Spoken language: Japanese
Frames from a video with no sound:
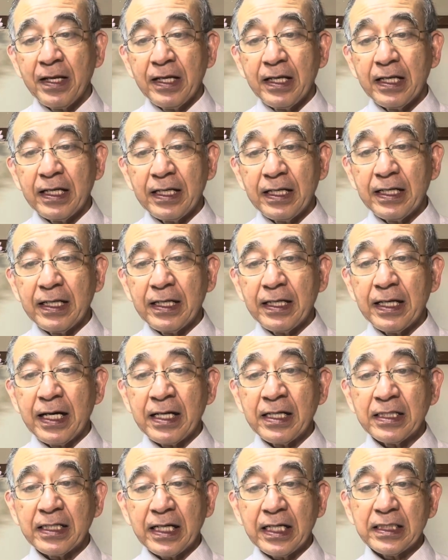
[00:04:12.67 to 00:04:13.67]
えー、あ
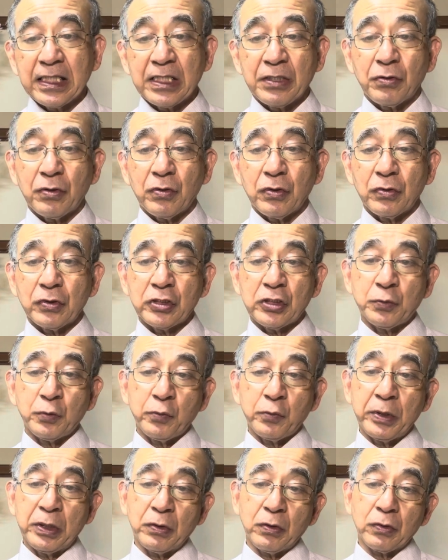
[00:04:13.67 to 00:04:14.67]
なた方のしも
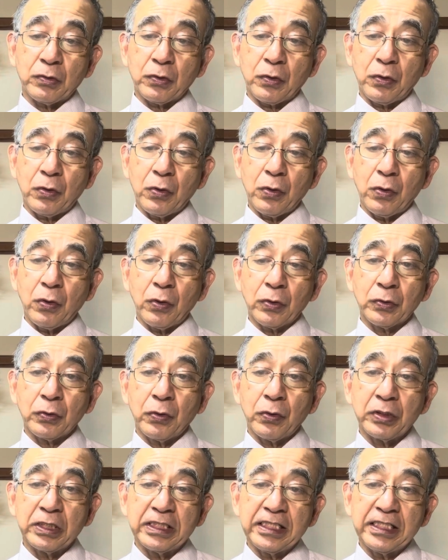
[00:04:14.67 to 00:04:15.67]
べのところをお
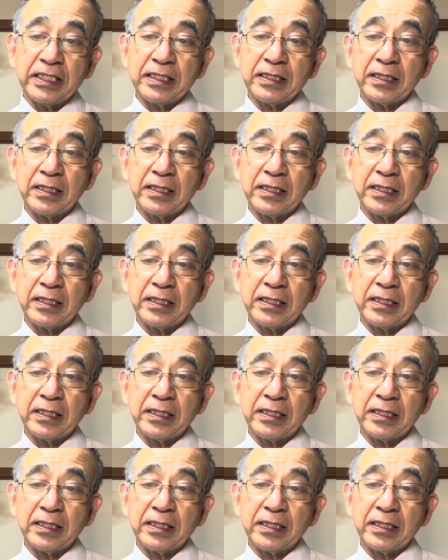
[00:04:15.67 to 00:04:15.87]
通りに